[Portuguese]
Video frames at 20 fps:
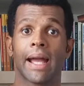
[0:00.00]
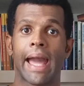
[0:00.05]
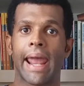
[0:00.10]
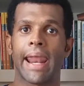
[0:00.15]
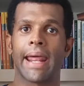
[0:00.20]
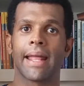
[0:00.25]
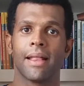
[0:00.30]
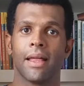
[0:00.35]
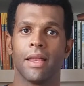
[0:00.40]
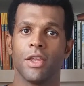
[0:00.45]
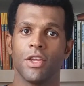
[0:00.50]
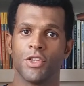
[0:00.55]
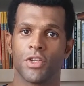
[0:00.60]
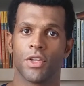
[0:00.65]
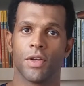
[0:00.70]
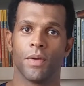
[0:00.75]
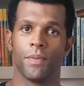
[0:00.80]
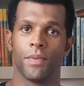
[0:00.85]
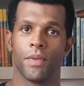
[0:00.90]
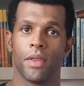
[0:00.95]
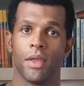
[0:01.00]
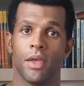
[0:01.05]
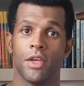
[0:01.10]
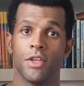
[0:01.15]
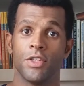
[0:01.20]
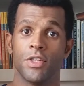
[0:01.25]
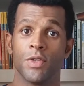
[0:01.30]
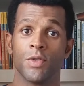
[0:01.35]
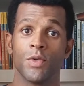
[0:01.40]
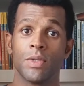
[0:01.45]
Quinta característica:
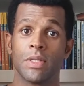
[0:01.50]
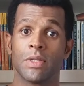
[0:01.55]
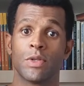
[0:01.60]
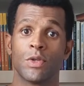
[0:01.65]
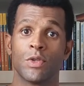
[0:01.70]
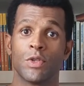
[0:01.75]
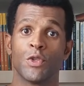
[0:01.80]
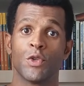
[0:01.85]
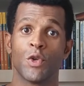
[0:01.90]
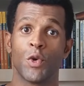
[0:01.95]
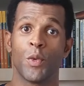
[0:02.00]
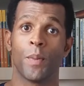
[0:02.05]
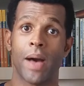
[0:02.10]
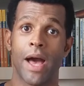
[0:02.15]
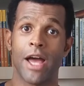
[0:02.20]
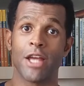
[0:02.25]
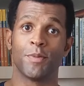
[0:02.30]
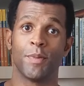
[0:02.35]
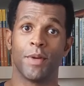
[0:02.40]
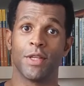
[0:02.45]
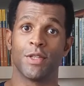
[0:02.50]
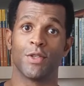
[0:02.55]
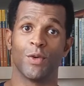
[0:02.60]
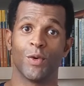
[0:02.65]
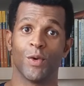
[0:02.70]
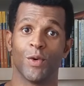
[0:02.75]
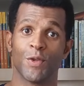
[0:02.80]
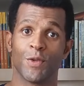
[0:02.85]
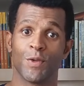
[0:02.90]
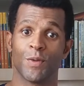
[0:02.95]
Jesus é seu tesouro mais
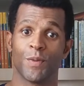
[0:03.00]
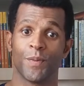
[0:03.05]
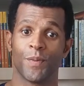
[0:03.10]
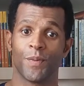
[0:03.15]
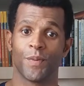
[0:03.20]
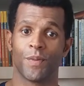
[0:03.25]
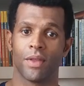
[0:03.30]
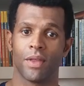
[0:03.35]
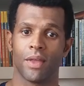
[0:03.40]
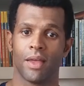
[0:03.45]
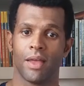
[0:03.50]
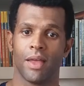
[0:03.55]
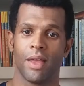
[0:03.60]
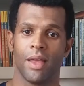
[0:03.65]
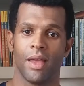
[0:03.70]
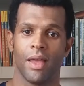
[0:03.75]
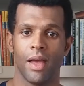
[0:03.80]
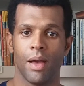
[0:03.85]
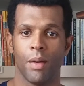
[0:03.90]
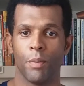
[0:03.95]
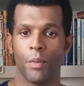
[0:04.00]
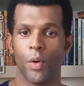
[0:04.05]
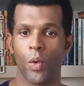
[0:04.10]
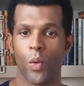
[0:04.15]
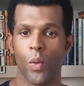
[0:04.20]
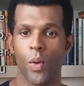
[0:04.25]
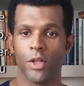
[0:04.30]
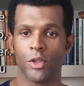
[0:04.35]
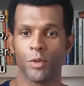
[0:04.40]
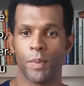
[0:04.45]
precioso.
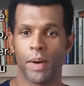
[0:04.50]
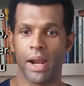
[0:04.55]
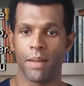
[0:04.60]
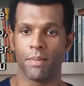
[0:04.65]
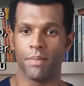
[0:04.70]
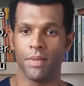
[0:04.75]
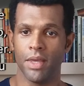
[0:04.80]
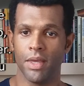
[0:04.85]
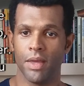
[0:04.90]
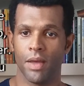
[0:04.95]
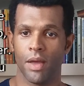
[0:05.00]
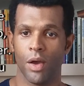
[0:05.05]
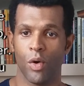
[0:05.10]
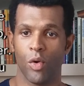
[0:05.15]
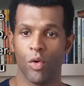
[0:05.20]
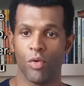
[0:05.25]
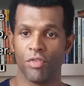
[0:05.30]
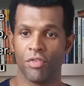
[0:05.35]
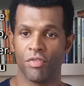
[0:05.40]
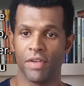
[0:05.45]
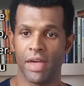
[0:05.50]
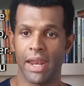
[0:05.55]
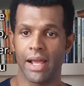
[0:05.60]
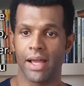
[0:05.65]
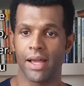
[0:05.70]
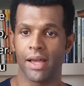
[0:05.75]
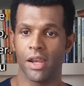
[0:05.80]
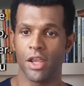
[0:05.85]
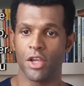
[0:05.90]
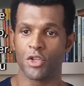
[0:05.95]
Porquanto para mim o
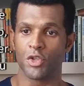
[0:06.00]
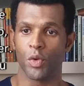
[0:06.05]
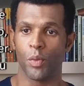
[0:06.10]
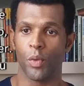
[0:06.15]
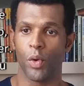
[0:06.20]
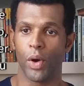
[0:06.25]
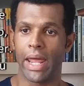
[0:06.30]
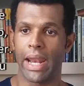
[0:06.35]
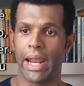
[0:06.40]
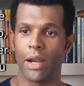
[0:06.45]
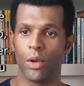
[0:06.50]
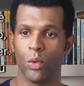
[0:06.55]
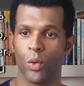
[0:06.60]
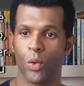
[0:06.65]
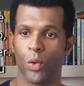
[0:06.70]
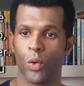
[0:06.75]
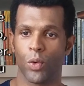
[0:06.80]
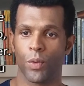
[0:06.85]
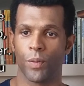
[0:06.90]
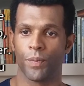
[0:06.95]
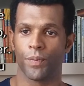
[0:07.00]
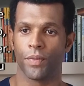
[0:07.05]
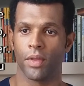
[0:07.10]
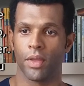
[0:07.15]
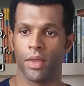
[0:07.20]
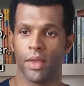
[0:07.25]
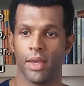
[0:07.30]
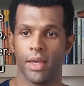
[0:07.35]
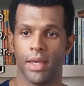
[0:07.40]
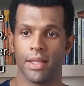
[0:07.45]
viver é Cristo e o morrer é lucro.
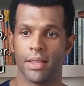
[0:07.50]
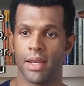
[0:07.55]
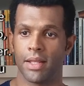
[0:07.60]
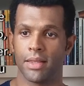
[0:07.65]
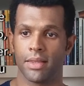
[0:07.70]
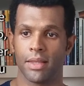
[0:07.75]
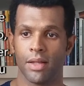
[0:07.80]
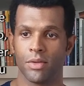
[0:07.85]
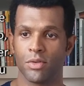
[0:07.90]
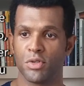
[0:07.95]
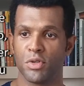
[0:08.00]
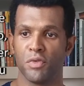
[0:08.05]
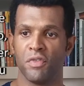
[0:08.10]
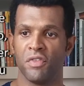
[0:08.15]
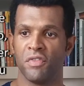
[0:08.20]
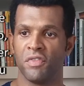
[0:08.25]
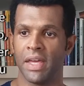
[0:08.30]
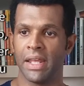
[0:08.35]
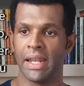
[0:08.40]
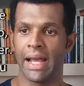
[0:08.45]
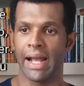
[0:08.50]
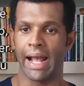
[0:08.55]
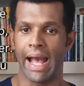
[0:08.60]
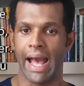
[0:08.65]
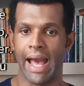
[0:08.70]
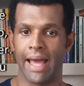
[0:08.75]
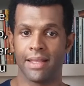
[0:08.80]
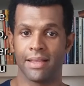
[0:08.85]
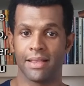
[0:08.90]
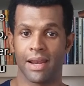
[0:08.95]
Entretanto, se o viver
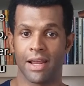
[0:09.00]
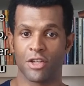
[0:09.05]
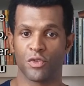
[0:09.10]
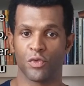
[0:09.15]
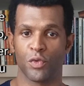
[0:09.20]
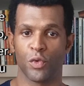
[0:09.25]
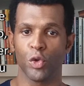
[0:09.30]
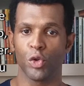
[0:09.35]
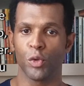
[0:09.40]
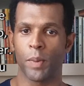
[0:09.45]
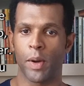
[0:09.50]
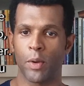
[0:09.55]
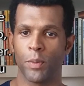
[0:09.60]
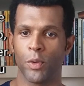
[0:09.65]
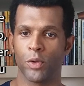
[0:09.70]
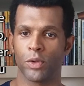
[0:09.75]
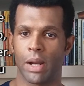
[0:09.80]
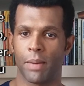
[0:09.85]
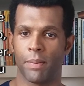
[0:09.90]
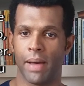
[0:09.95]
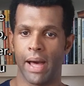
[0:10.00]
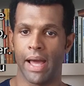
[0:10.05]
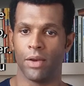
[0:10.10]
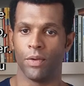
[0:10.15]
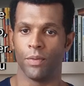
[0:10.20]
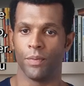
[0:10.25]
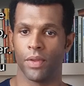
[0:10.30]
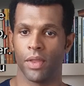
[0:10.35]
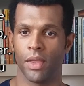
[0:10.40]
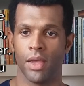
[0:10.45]
na carne traz fruto para o meu
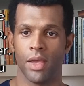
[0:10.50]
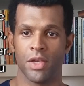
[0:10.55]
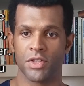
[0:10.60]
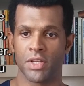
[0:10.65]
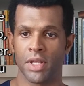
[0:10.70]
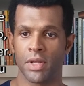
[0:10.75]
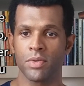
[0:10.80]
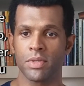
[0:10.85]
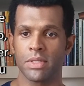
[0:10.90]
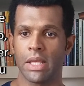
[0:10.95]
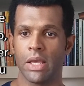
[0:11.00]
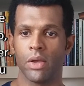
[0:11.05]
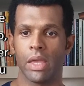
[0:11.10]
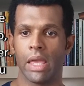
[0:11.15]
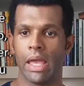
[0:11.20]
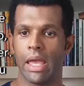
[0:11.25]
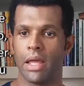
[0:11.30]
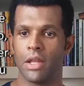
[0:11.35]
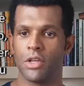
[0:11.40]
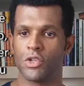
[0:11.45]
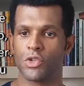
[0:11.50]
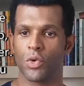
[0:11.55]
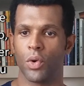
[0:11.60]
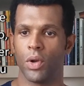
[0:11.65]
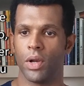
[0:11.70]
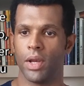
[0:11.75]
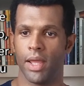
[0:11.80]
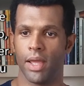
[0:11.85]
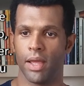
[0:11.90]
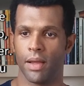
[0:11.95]
trabalho, já não sei a que hei
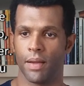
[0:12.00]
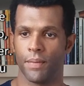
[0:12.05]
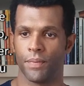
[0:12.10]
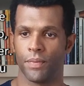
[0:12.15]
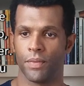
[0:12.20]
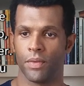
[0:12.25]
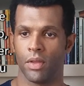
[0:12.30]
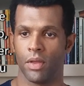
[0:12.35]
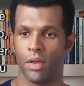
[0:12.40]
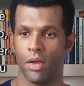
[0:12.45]
de escolher.